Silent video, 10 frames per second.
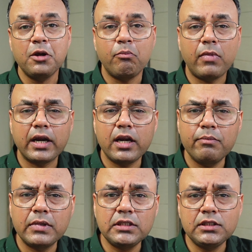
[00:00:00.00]
मार्केट में
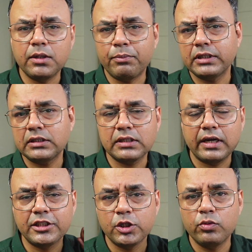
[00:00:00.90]
ज़बरदस्त
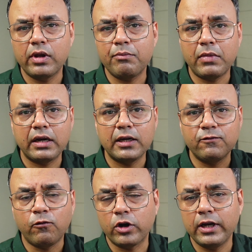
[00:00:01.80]
करेक्शन हुआ है मार्केट
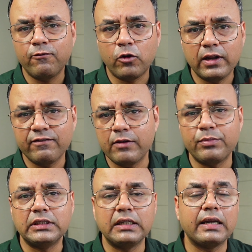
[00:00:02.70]
40 45
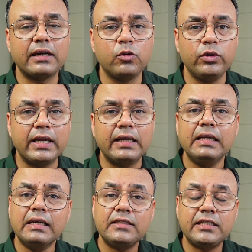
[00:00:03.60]
परसेंट करेक्ट हुई है
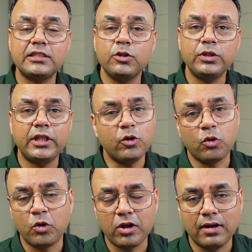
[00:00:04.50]
जैसी हुई थी
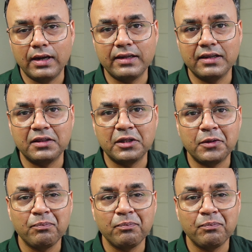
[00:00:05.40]
कोरोना काल के अंदर